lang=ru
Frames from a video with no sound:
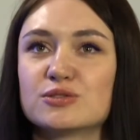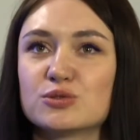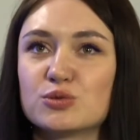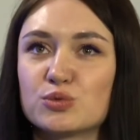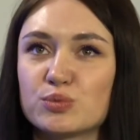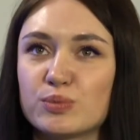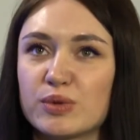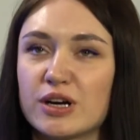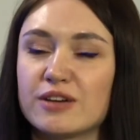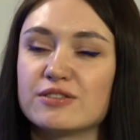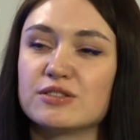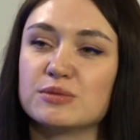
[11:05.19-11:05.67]

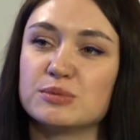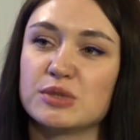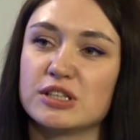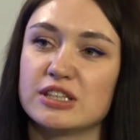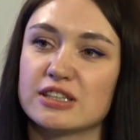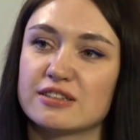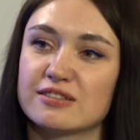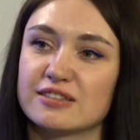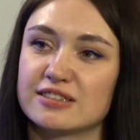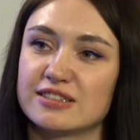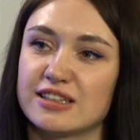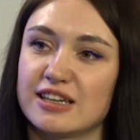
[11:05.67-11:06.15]
ну, правда, мне
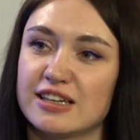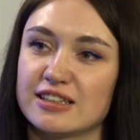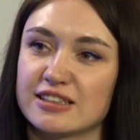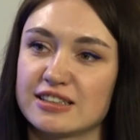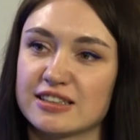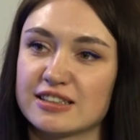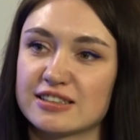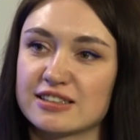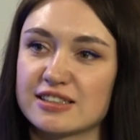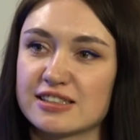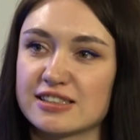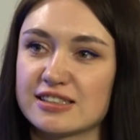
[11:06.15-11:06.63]
не хватает
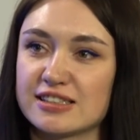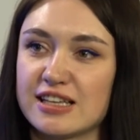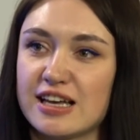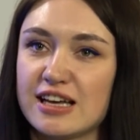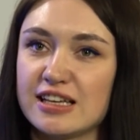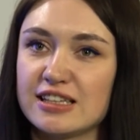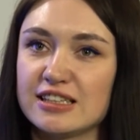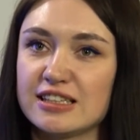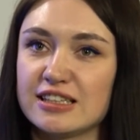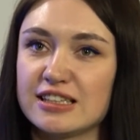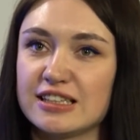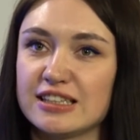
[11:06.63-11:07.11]
каких-то
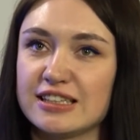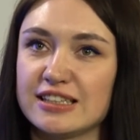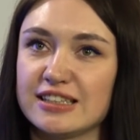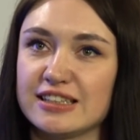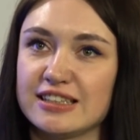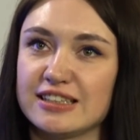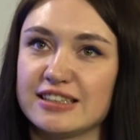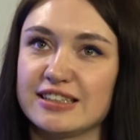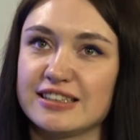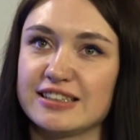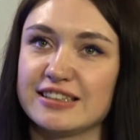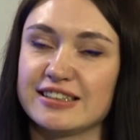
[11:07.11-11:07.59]
знаний,
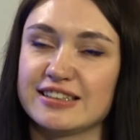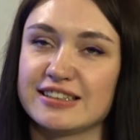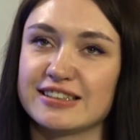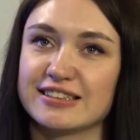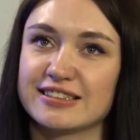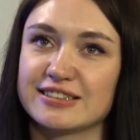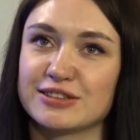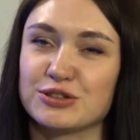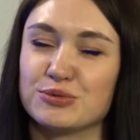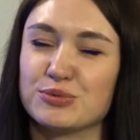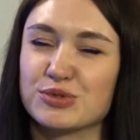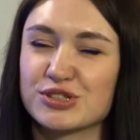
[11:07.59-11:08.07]

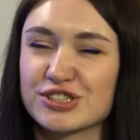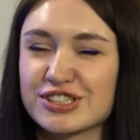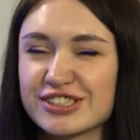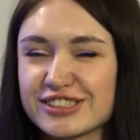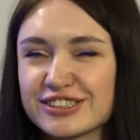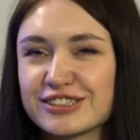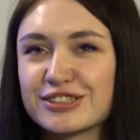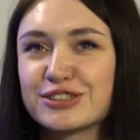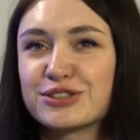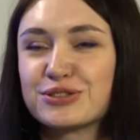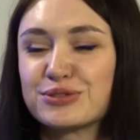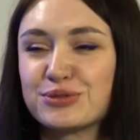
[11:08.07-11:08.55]
и думаю,
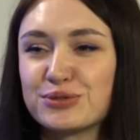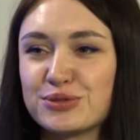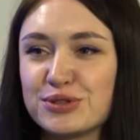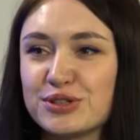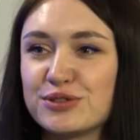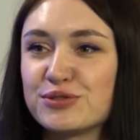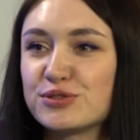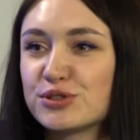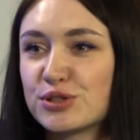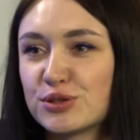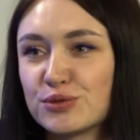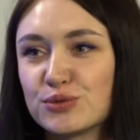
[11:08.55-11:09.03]
что отдохну,
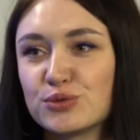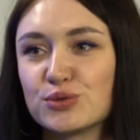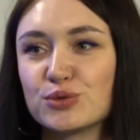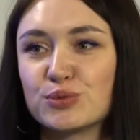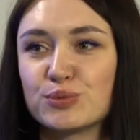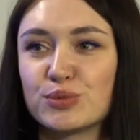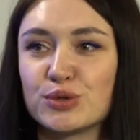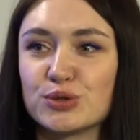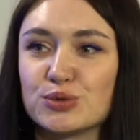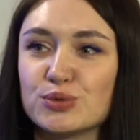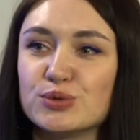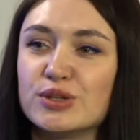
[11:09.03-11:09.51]
и все
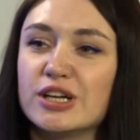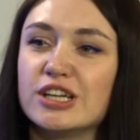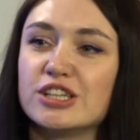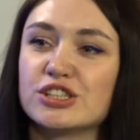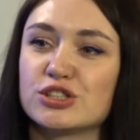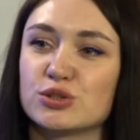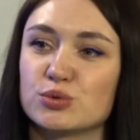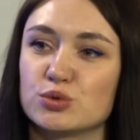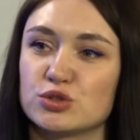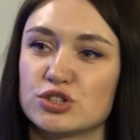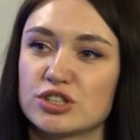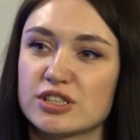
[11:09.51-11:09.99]
равно пойду
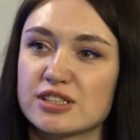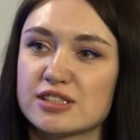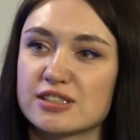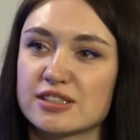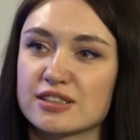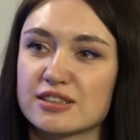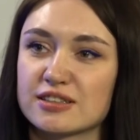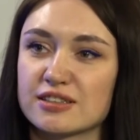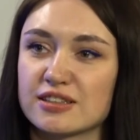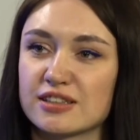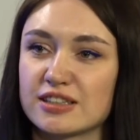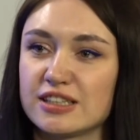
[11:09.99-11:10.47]
дальше
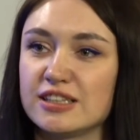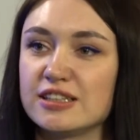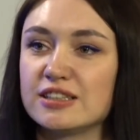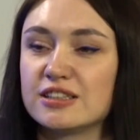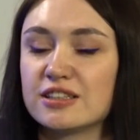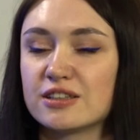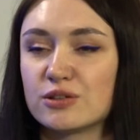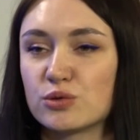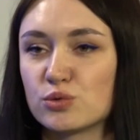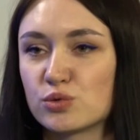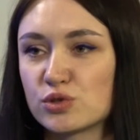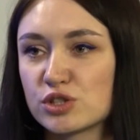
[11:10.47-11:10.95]
учиться,
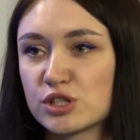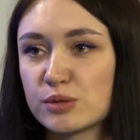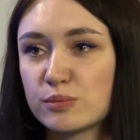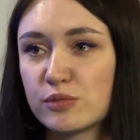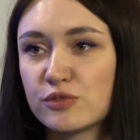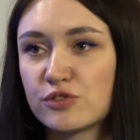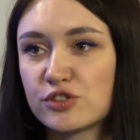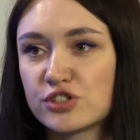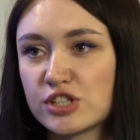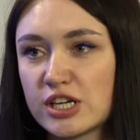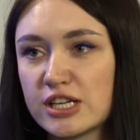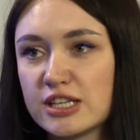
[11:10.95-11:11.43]
какие-то курсы
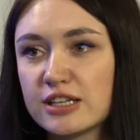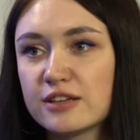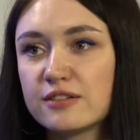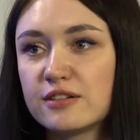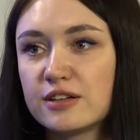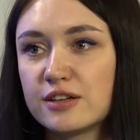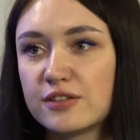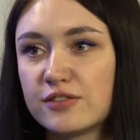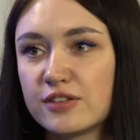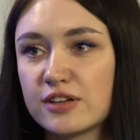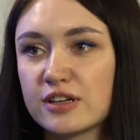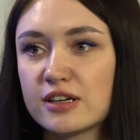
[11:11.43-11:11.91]
Именно повышения
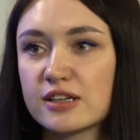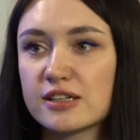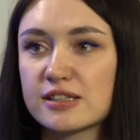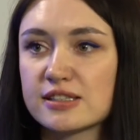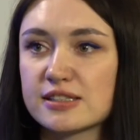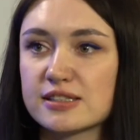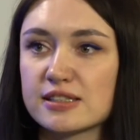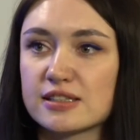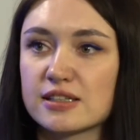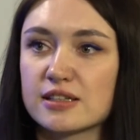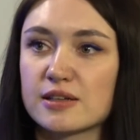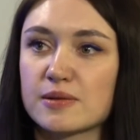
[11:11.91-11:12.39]

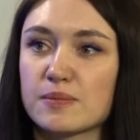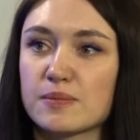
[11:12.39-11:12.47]
квалификации.